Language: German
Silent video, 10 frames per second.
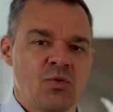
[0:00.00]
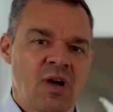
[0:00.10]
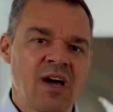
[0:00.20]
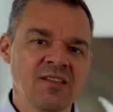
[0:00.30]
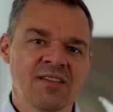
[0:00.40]

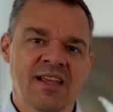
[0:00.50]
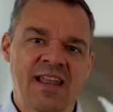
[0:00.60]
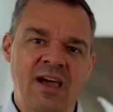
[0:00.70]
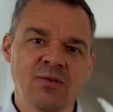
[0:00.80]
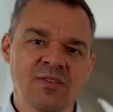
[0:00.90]
Du hast
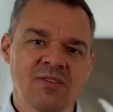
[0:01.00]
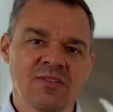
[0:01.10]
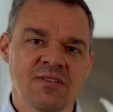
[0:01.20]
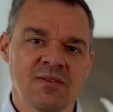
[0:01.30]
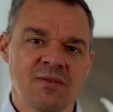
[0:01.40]

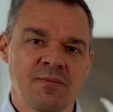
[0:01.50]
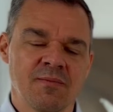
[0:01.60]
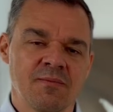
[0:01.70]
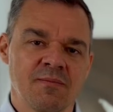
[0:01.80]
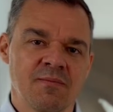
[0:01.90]
genauestens,
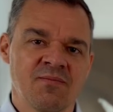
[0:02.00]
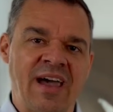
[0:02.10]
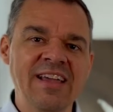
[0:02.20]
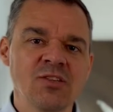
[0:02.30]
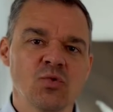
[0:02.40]

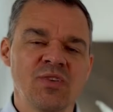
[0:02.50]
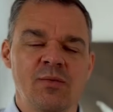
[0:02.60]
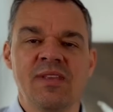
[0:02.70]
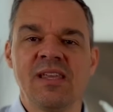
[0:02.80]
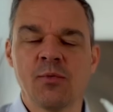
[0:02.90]
weißt
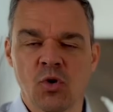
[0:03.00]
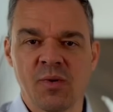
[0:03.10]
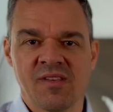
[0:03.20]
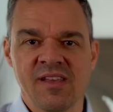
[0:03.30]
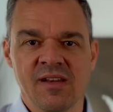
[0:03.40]
du, wie du mit ihm
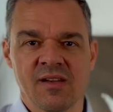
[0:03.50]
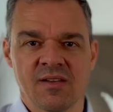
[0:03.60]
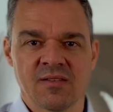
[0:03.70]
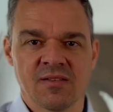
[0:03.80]
kommunizieren